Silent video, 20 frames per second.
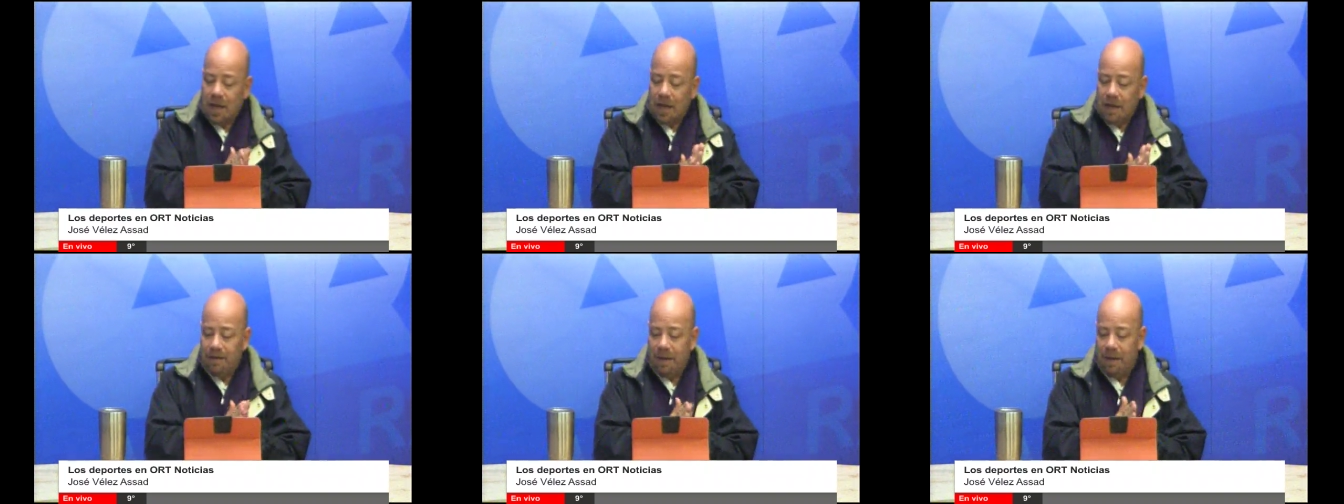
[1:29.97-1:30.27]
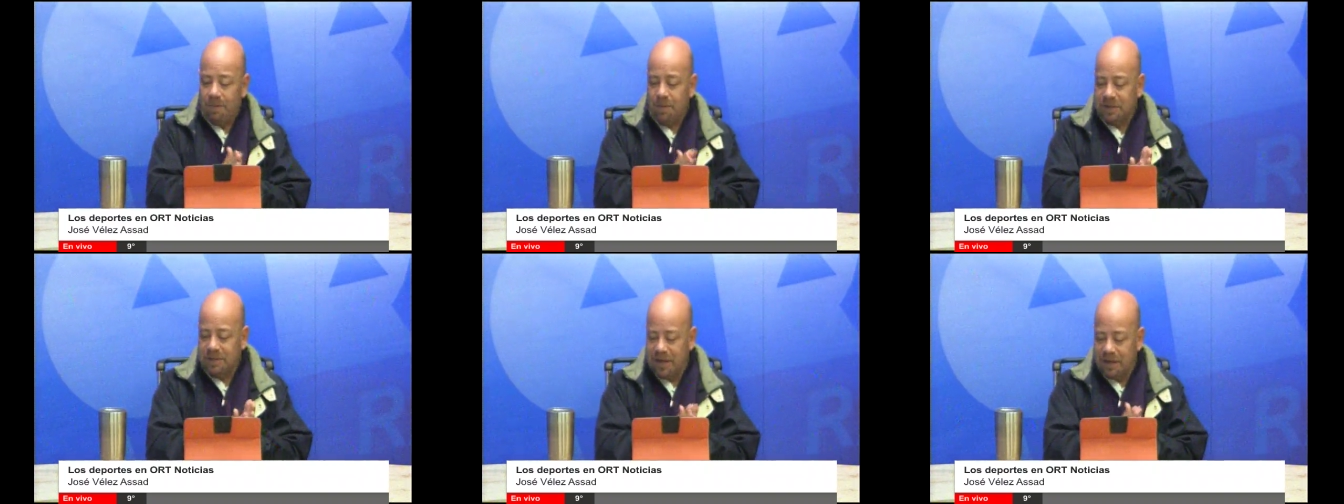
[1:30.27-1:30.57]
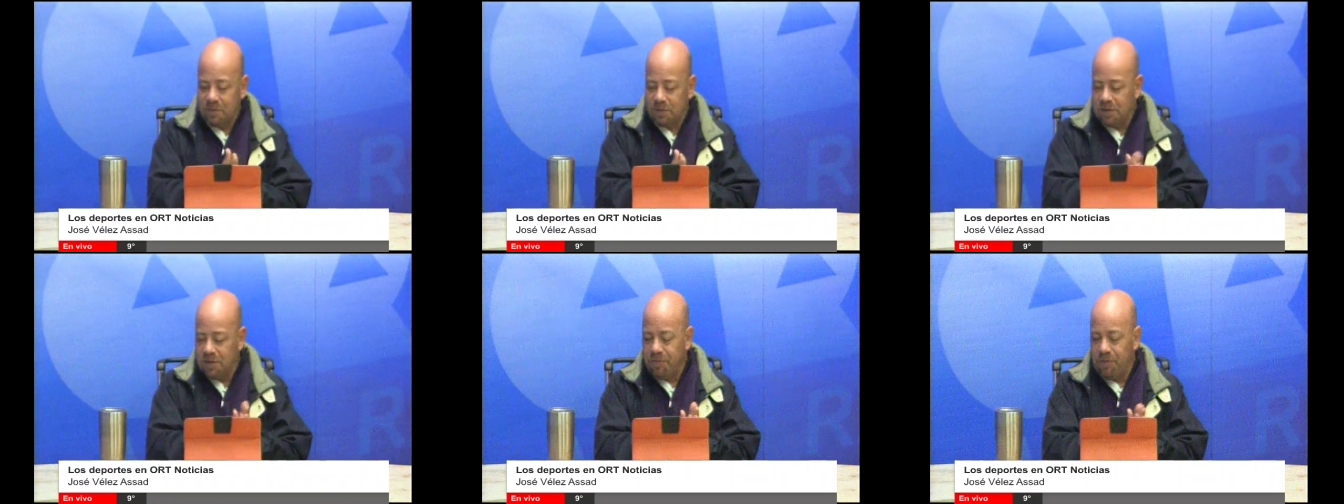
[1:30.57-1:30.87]
Y bien, pues
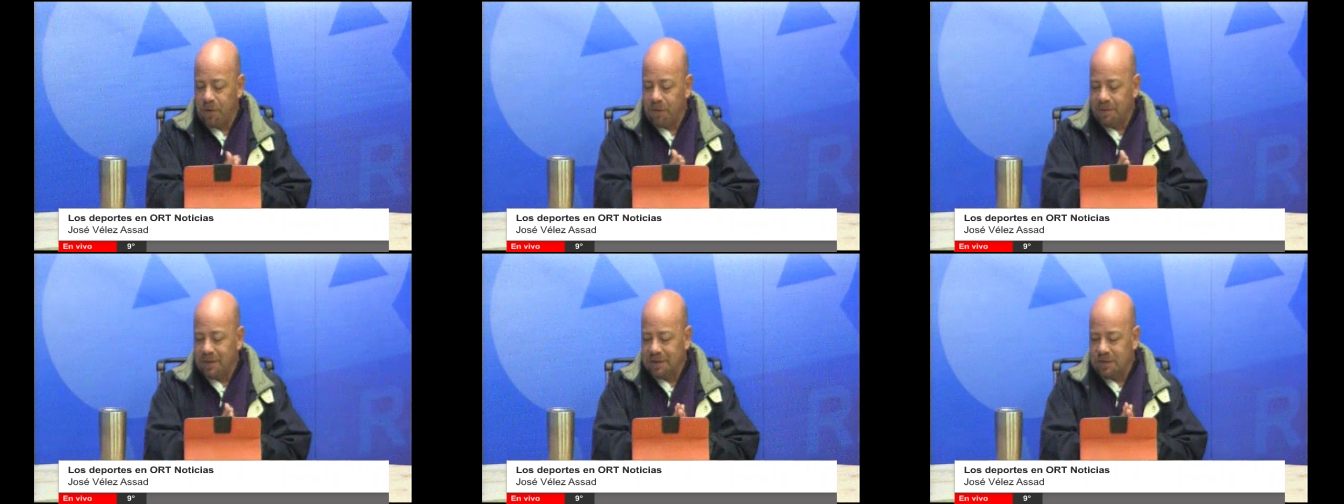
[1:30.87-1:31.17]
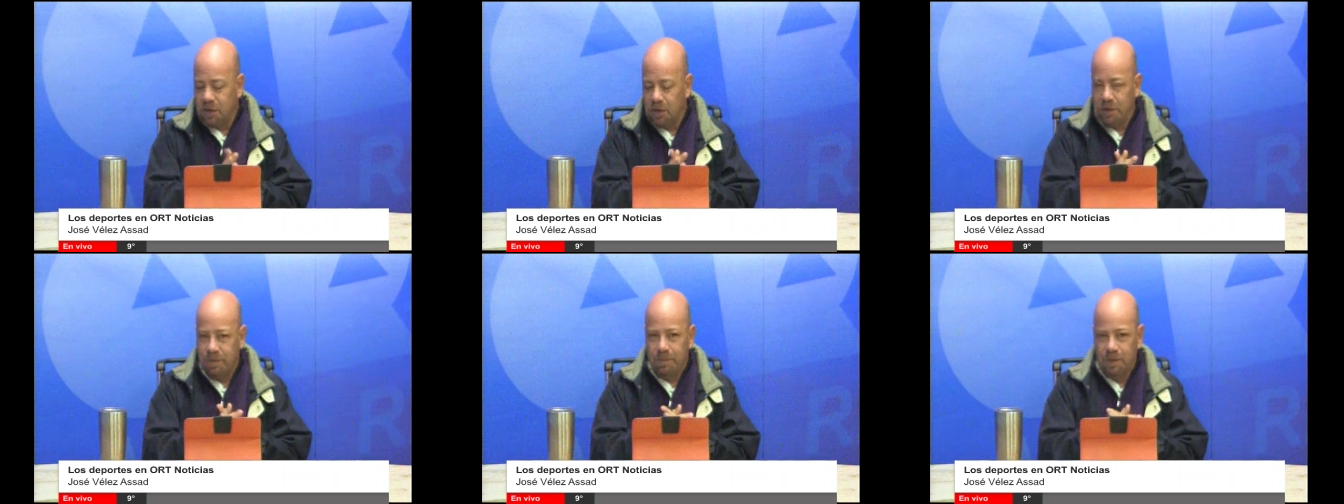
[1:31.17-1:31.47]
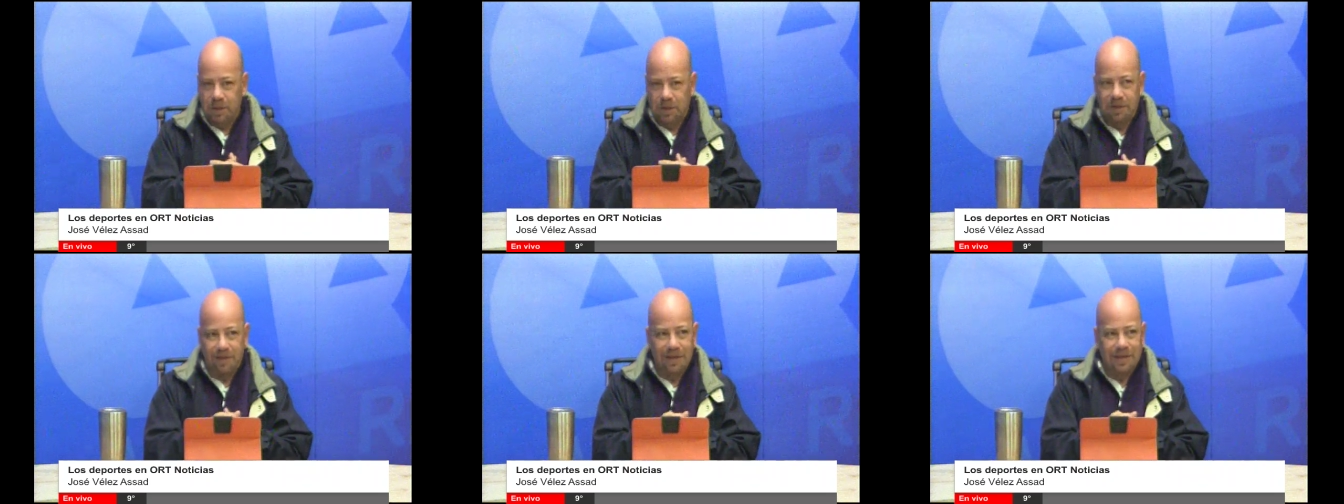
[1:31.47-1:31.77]
tenemos información
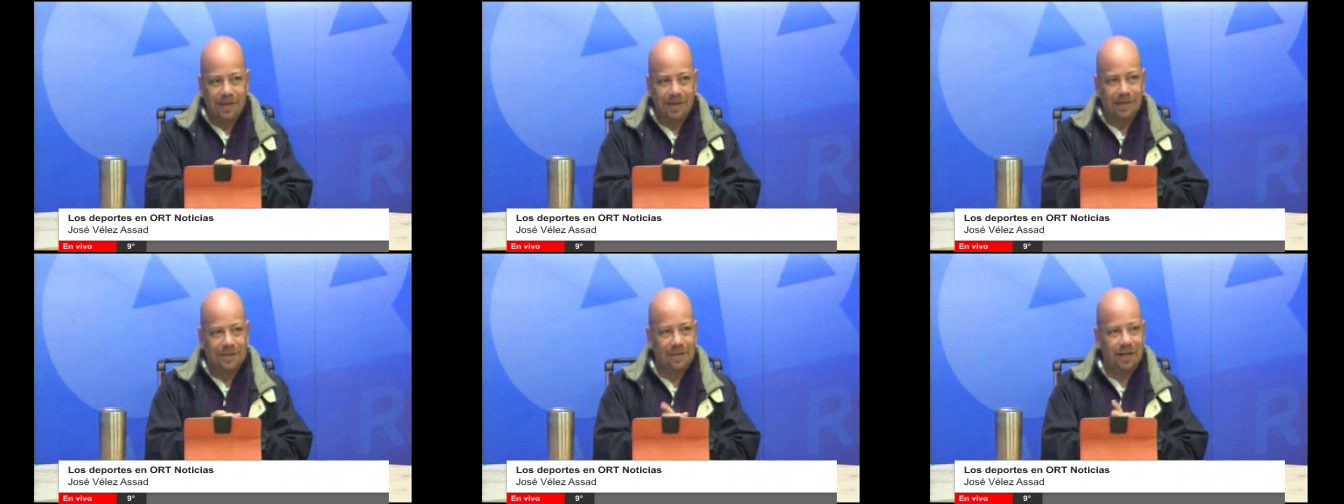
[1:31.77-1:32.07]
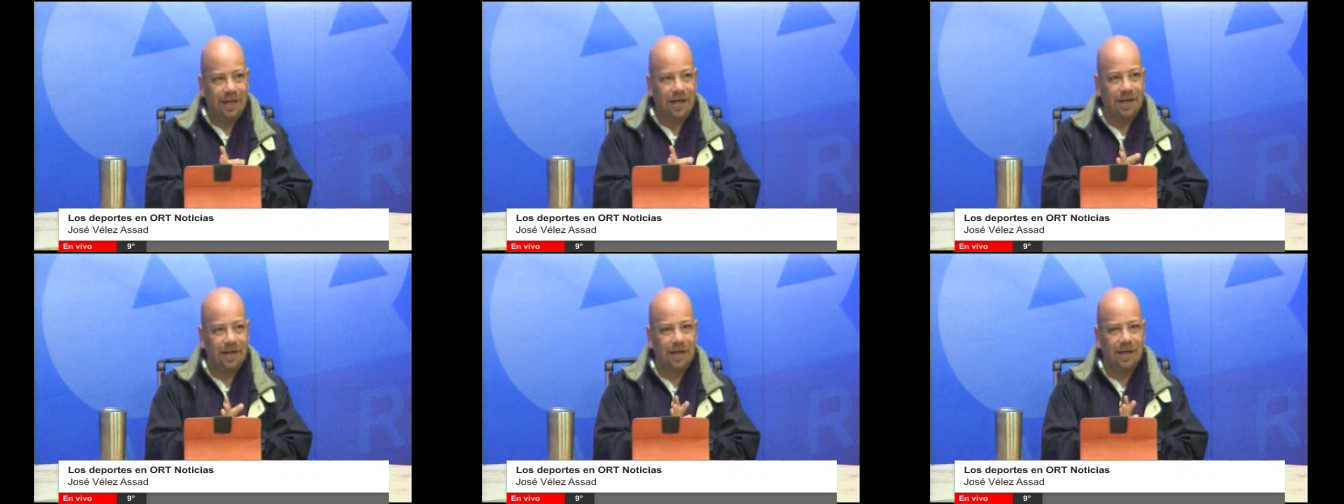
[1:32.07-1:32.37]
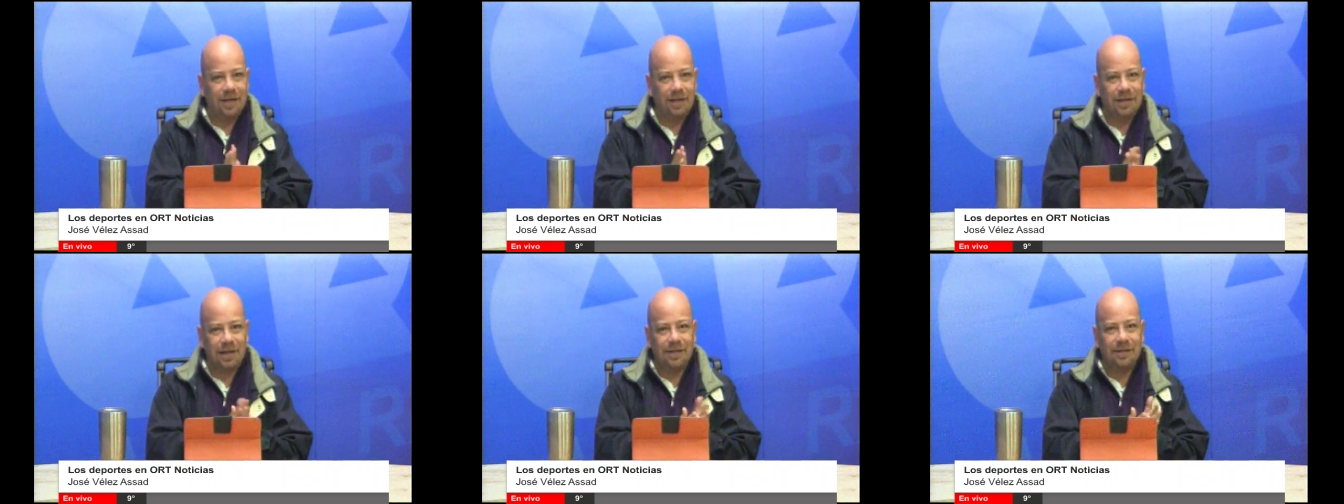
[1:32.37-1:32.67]
deportiva,
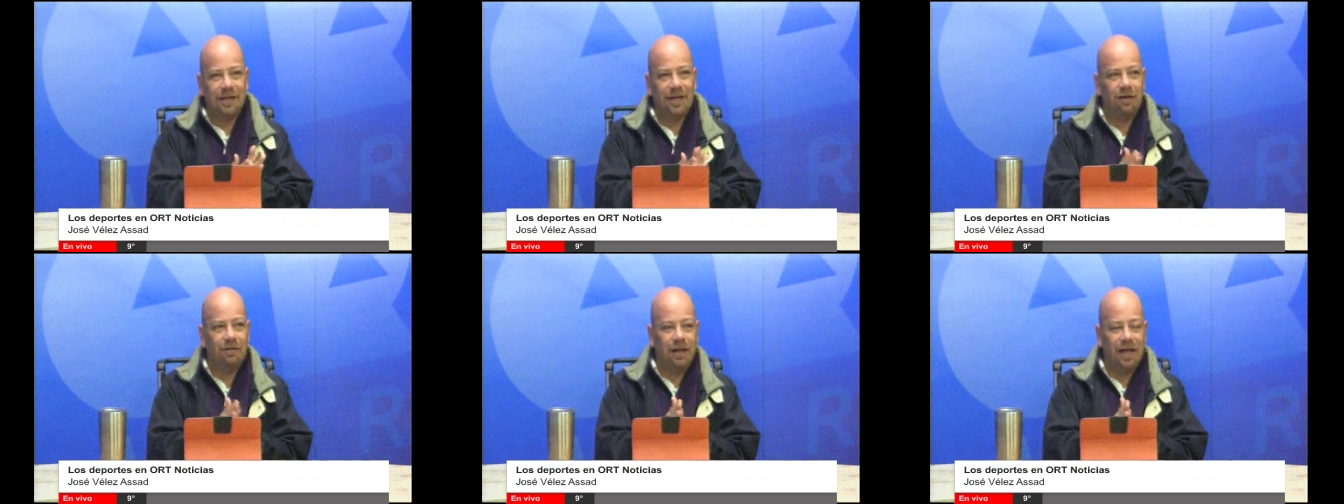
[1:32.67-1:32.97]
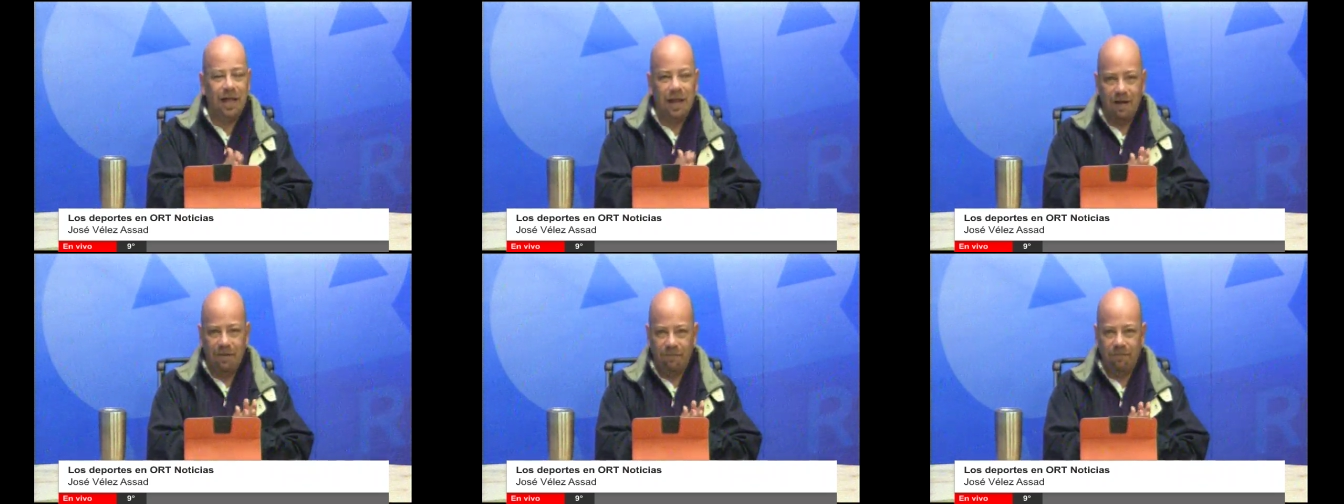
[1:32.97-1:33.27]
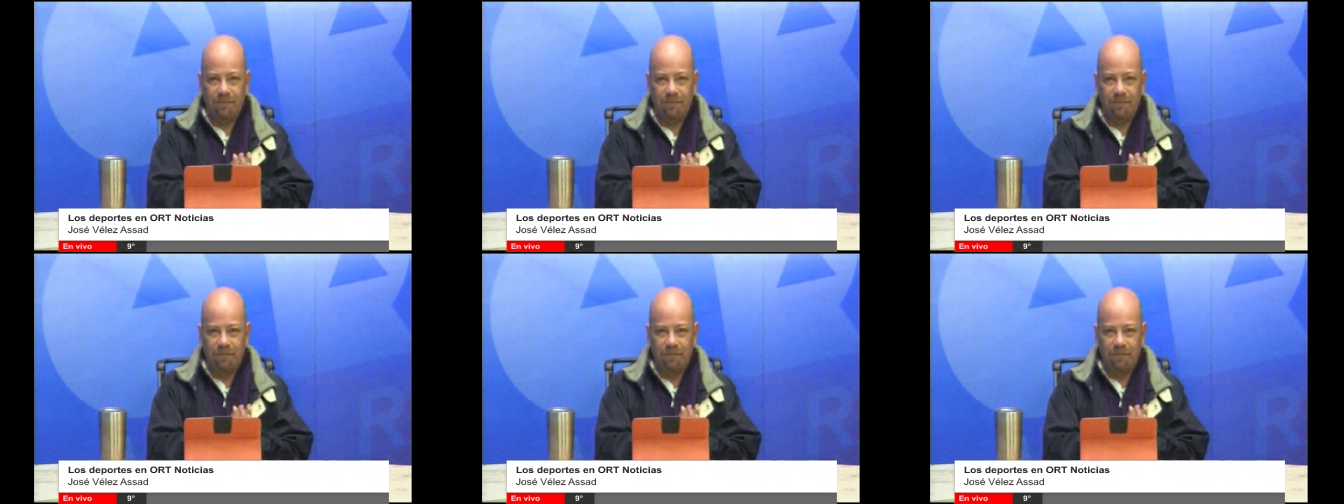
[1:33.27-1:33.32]
tercer, tercera hora de